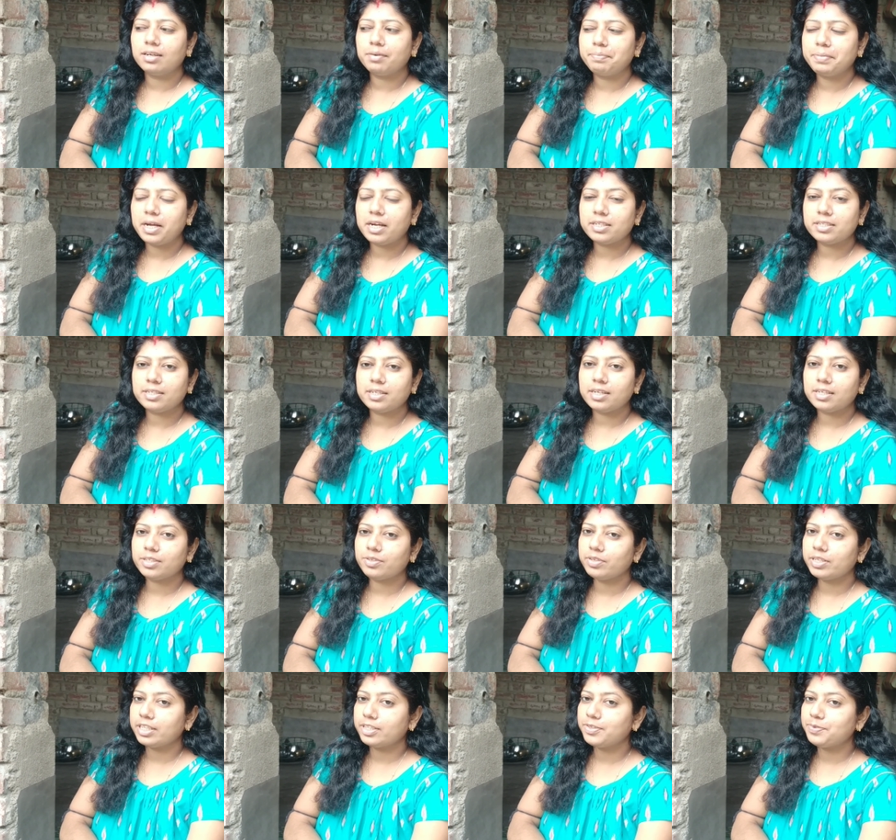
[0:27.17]
ব্রাশ ট্রাশ
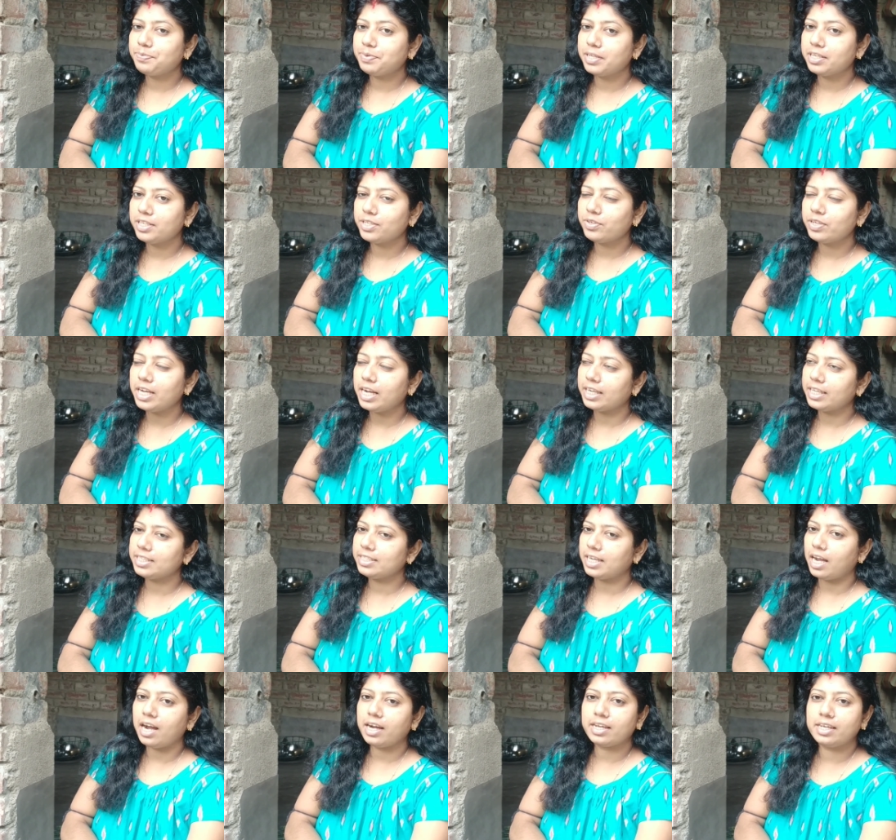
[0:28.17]
করে একটু ফ্রেশ হয়ে আগে
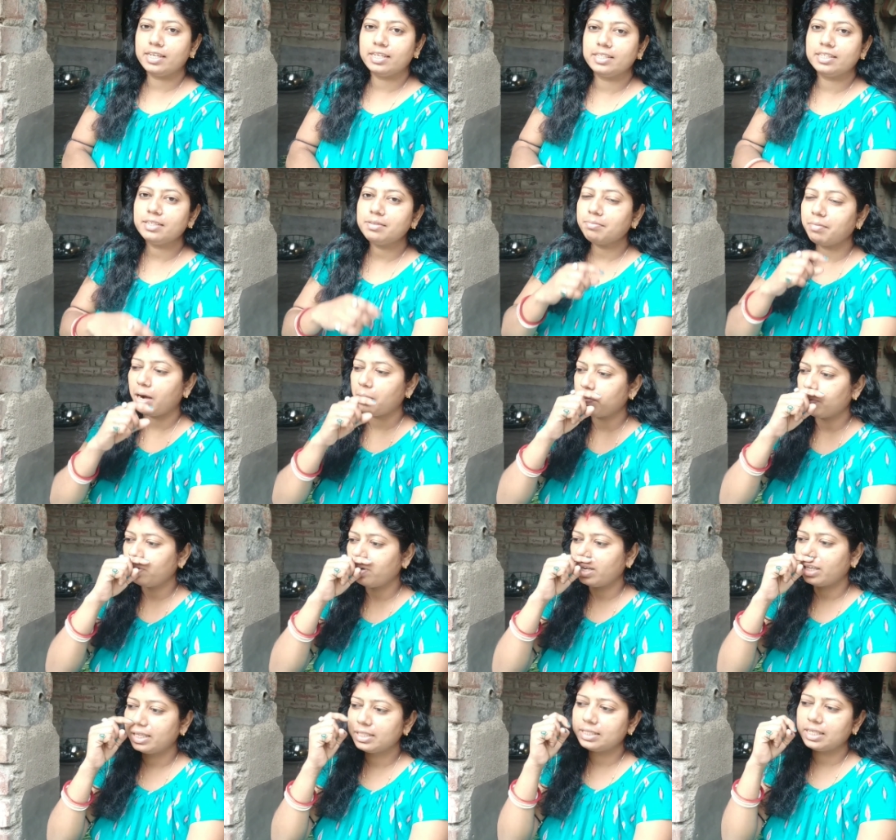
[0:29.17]
চা খেয়েছি মা
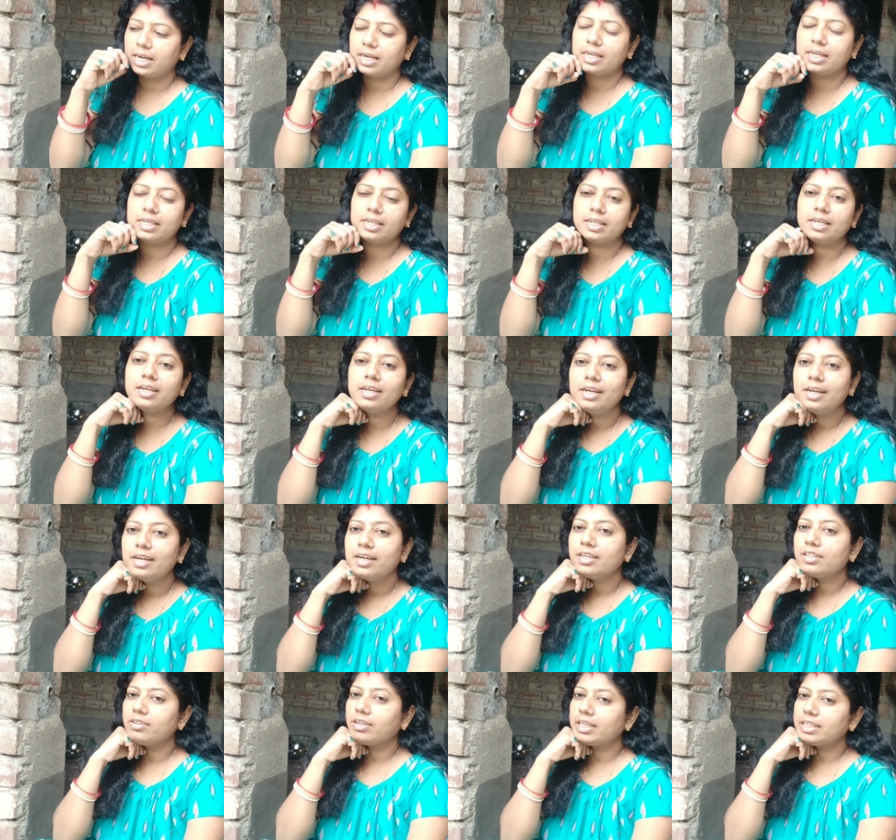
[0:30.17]
বললো আগে চা খেয়ে
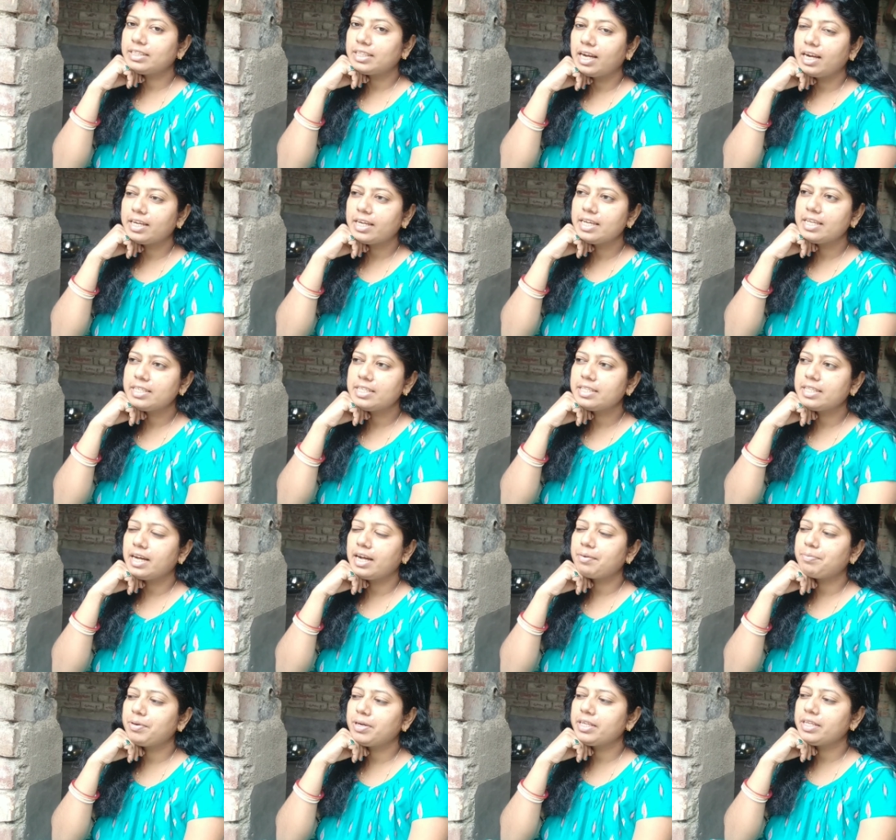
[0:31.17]
তো আগে চা খেয়েছি
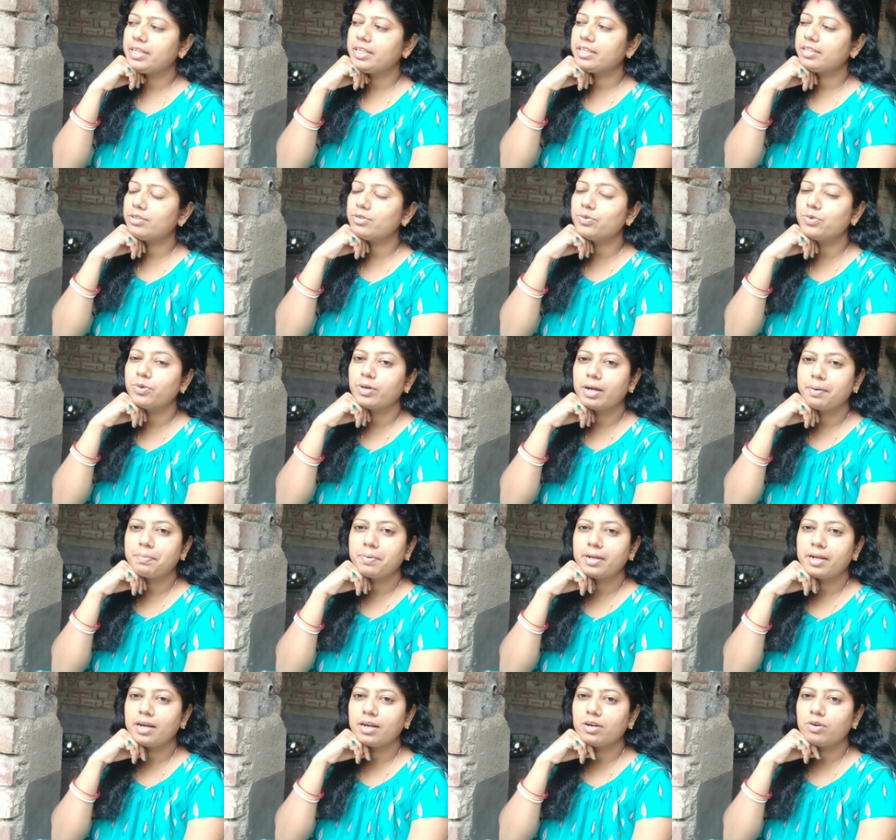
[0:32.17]
তারপরে একটু
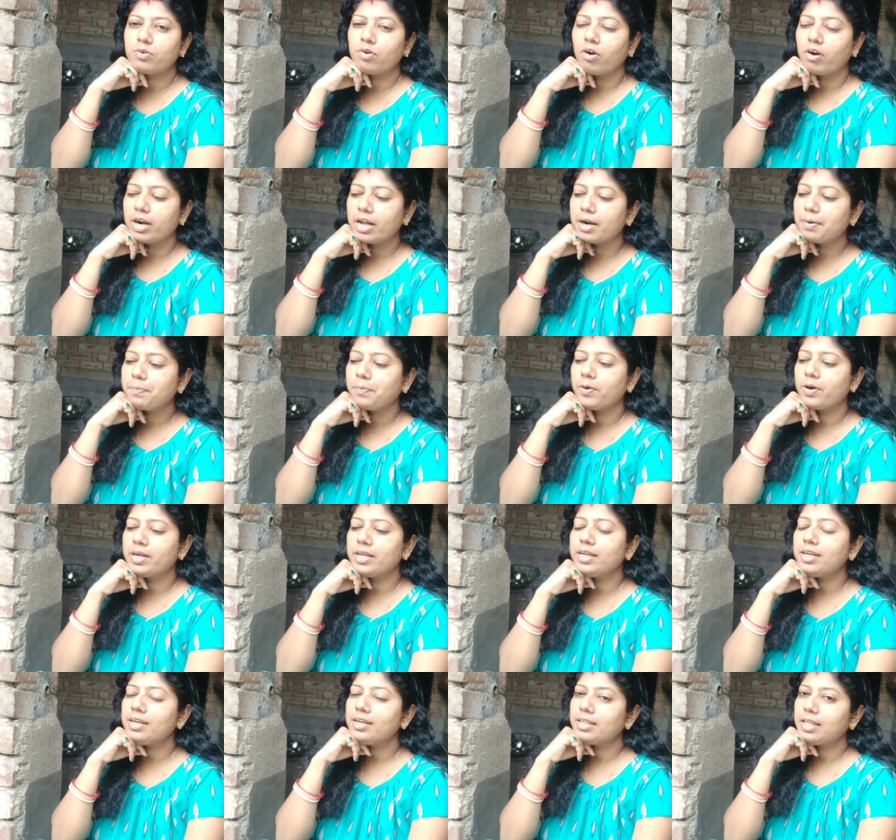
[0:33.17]
ঘোরাফেরা করার
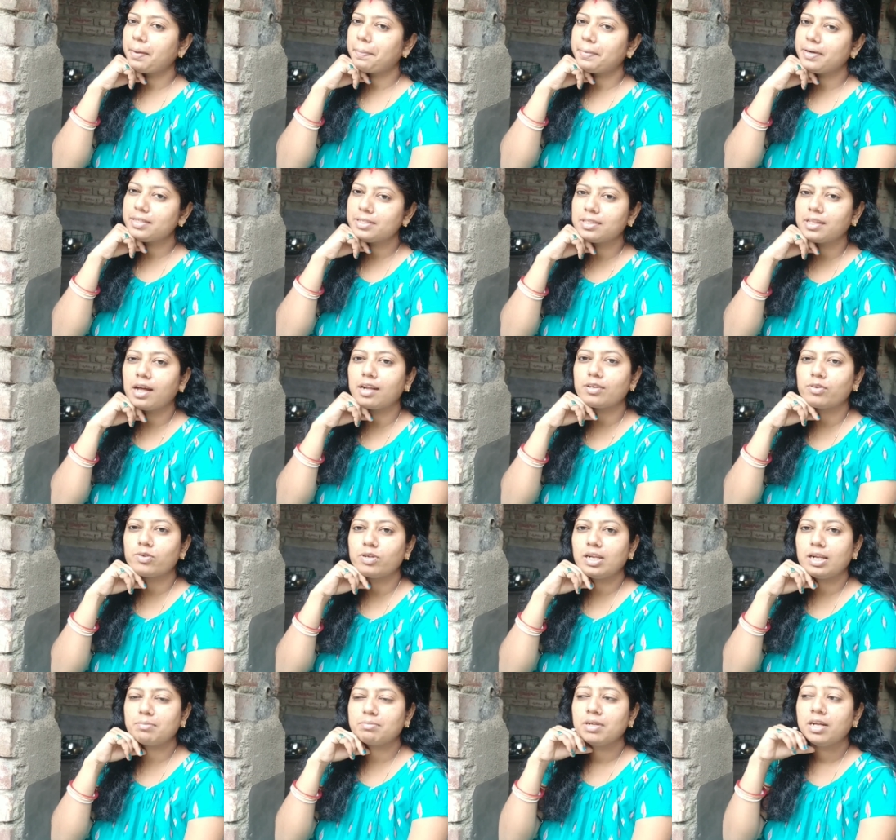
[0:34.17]
পরে তারপরে স্নান
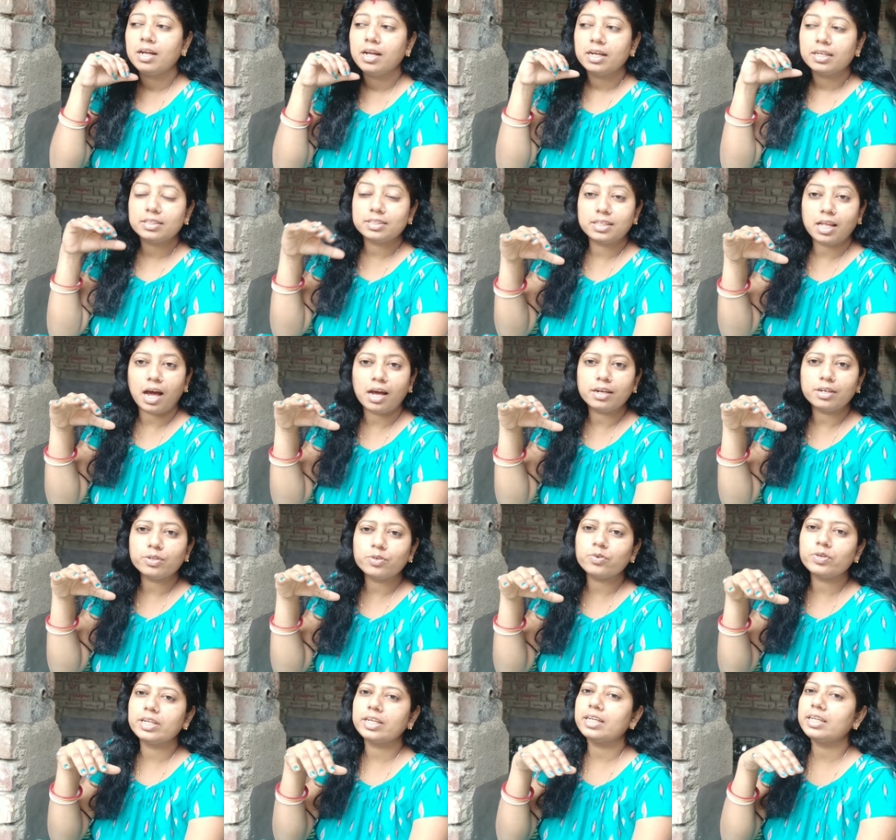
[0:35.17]
করলাম স্নান
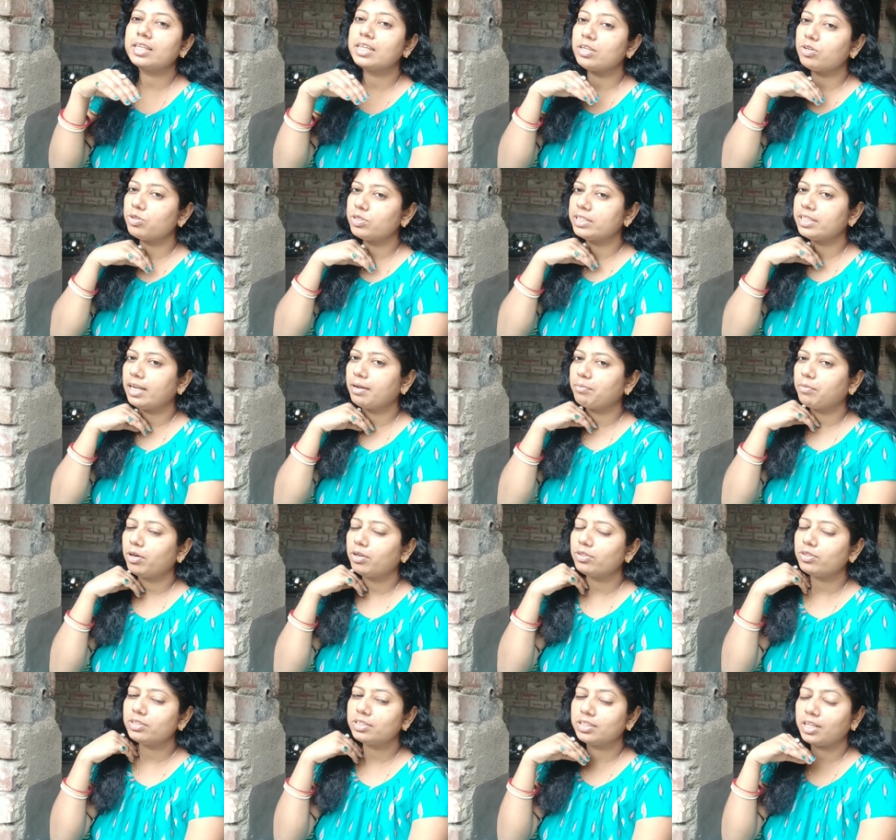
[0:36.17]
করে কি করছিলাম
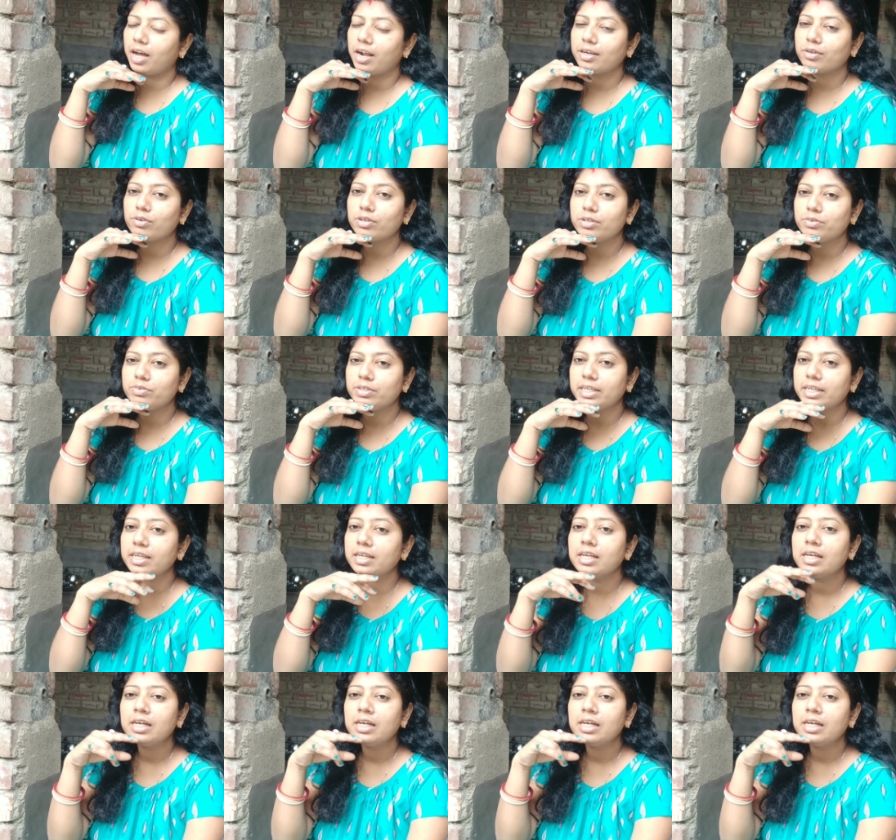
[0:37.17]
বলো তো স্নান করে উঠে